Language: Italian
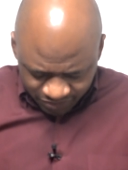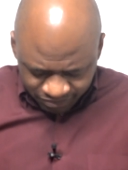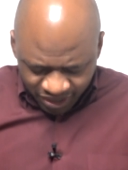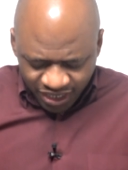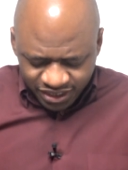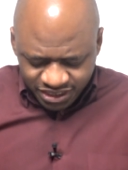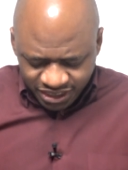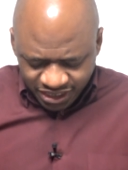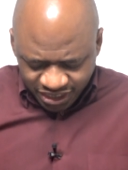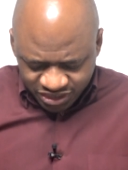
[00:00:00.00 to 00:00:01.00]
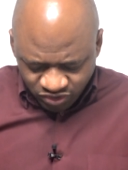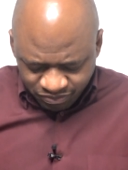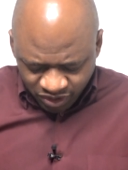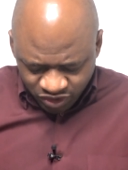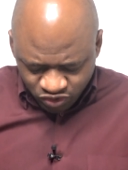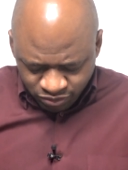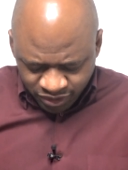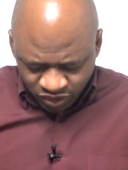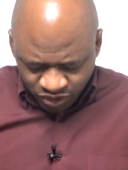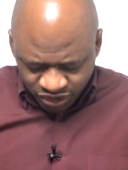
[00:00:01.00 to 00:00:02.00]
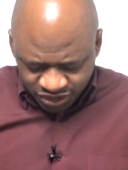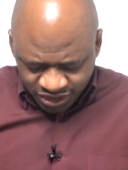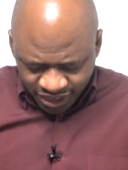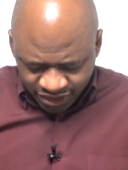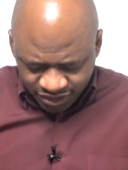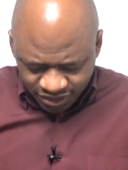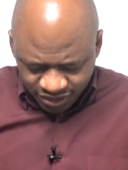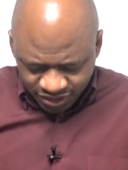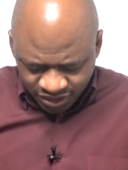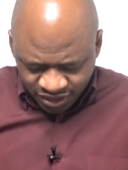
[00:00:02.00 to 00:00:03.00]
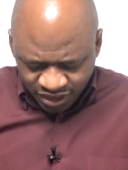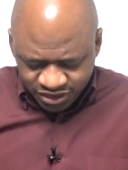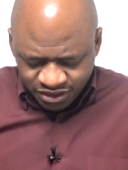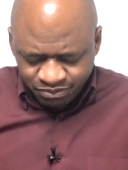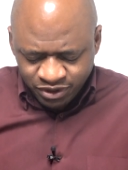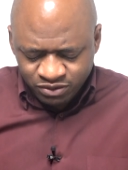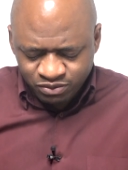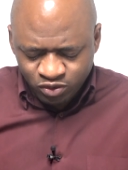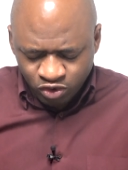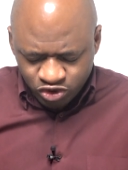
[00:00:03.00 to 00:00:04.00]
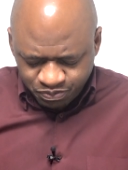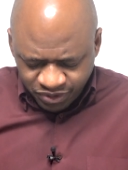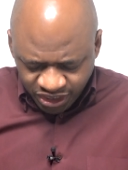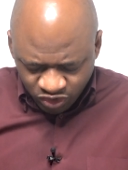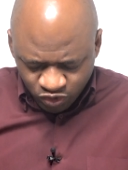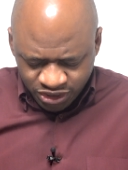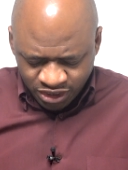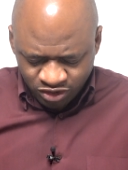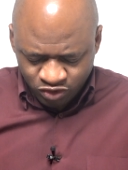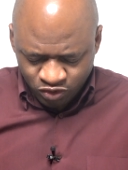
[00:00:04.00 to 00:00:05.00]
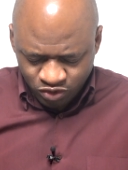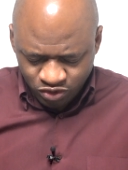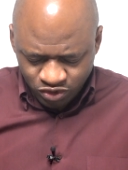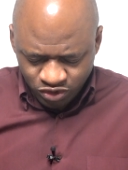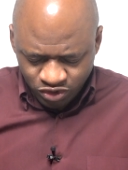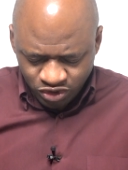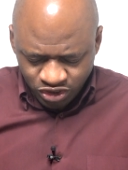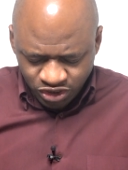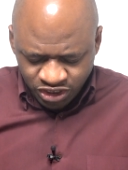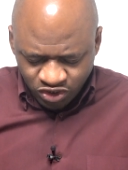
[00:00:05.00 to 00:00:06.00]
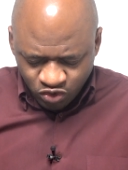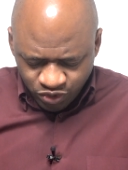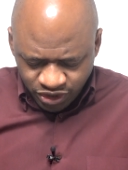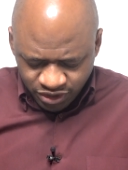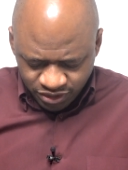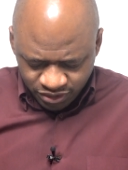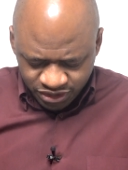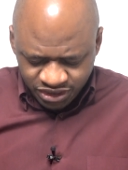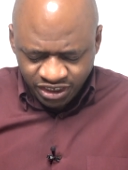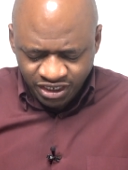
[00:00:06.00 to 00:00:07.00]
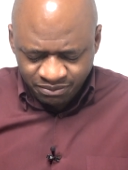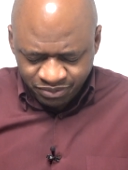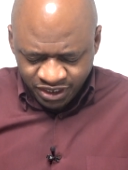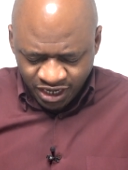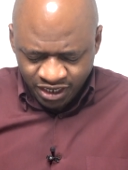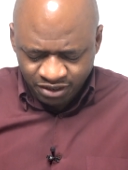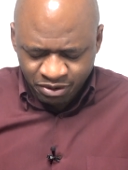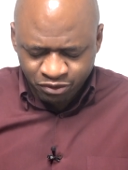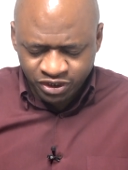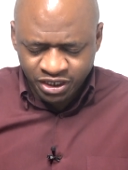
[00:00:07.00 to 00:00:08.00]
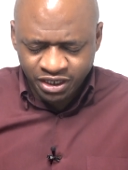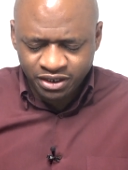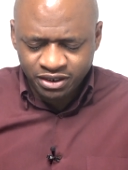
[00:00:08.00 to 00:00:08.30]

Padre, ti ringraziamo per questo momento che ci dai Grazie per il tuo Spirito Santo di cui ci riempirai per poter